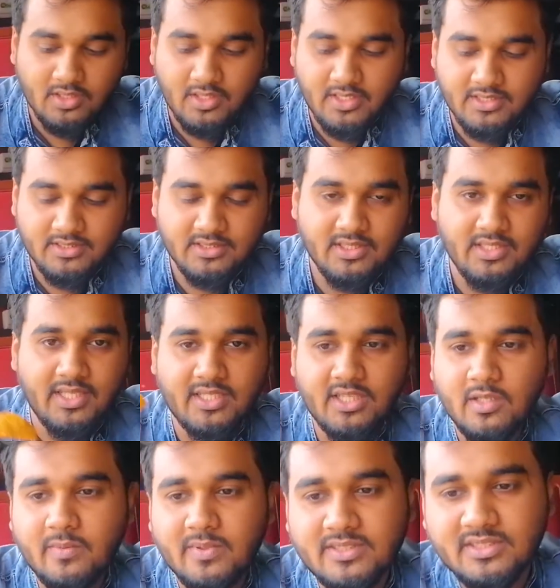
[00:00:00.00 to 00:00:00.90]
এই যে
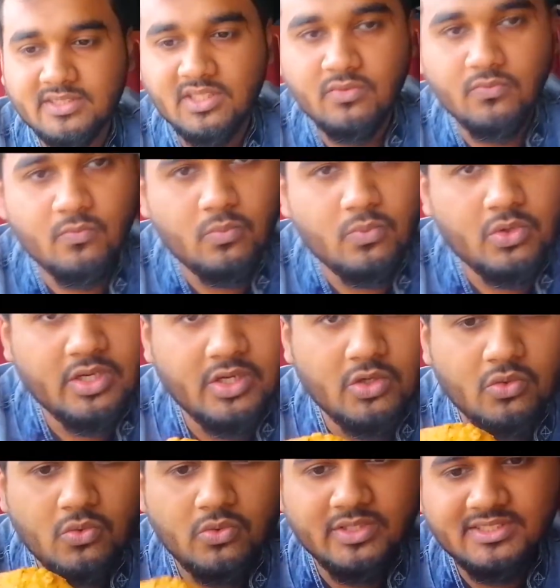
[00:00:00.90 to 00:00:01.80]
দেখতে পাচ্ছেন
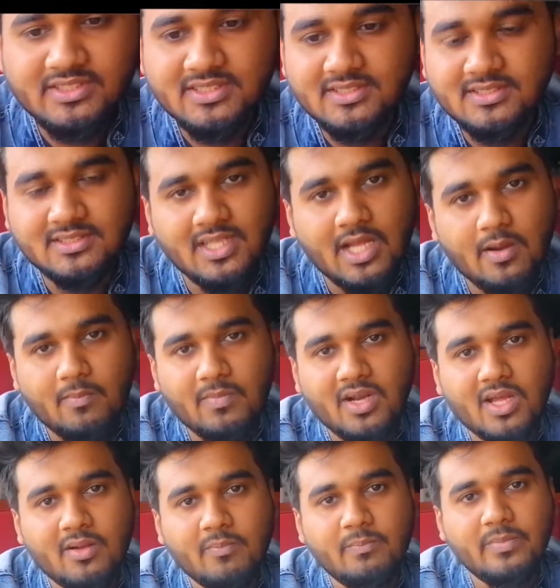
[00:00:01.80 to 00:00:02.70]
পটেটো ওয়েজেস
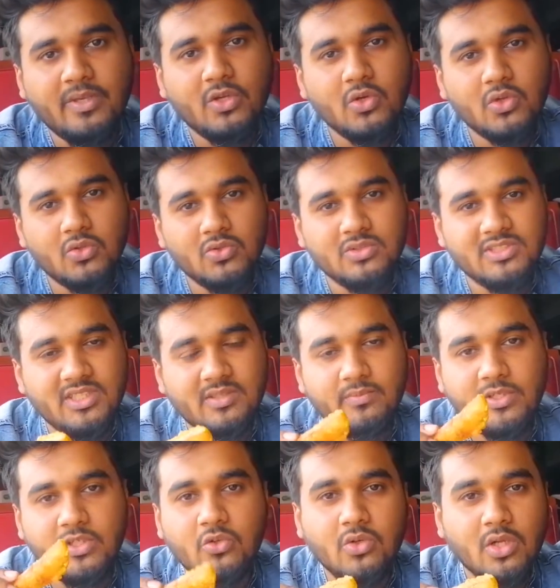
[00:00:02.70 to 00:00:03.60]
আমরা বিগত যে
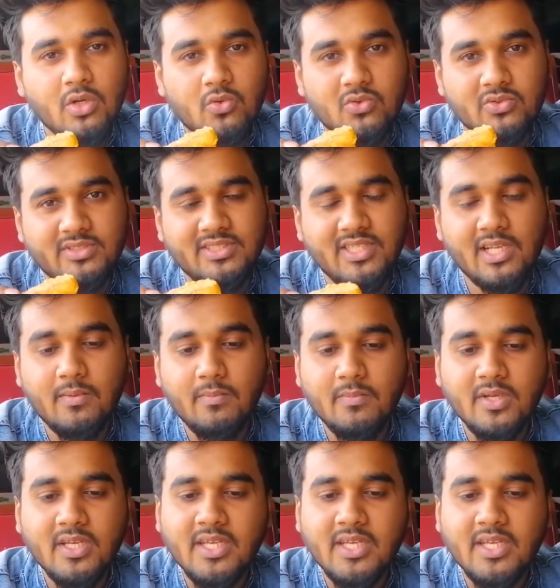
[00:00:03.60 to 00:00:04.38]
ভিডিওটা করছিলাম